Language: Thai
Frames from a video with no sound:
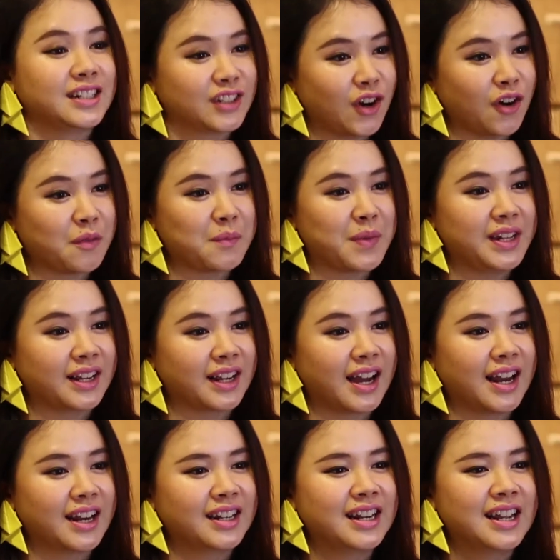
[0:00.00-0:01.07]
ถึงจะออกมาเป็นอย่าง
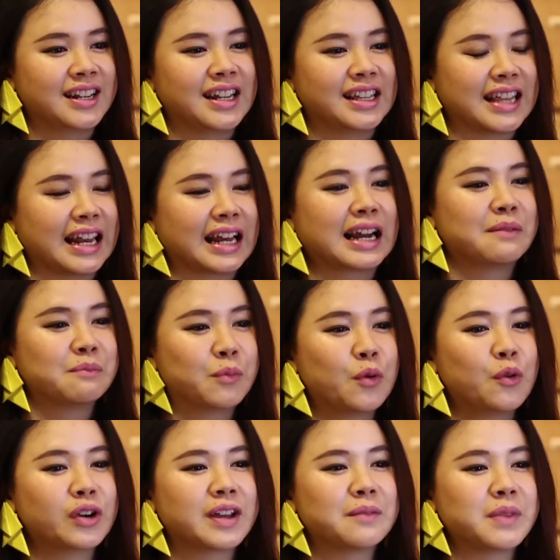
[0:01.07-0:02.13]
นั้น ในแต่ละคำ
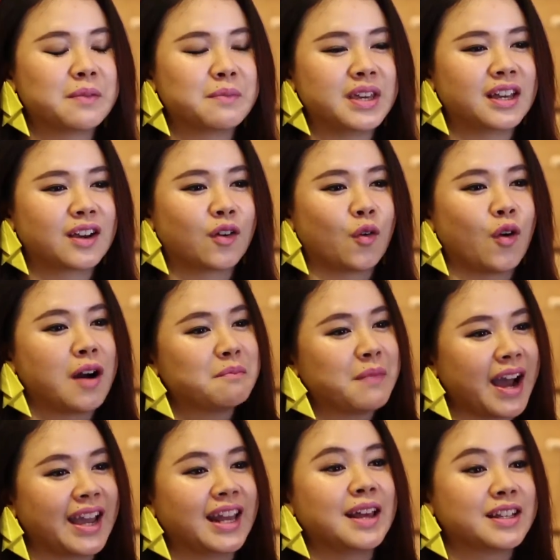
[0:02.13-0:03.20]
พูดเนี่ยมันมีความห
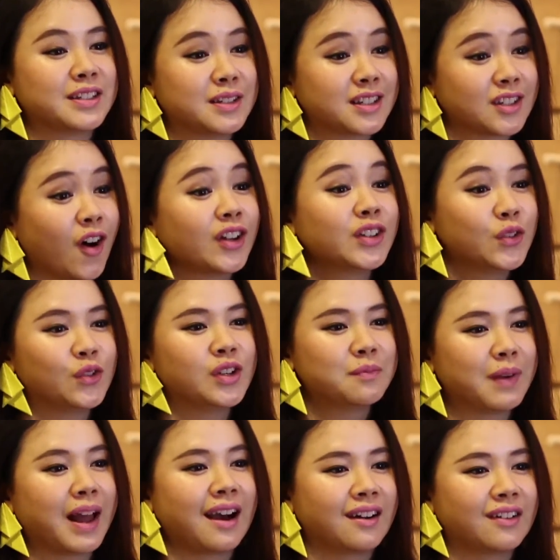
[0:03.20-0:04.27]
มายอะไรซ่อนอยู่หรือ
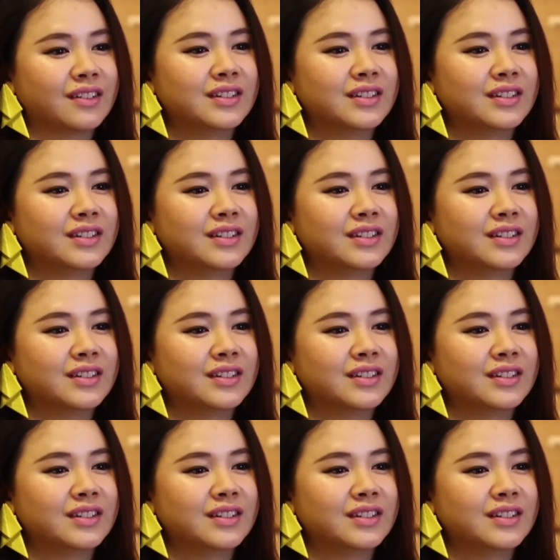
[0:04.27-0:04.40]
เปล่า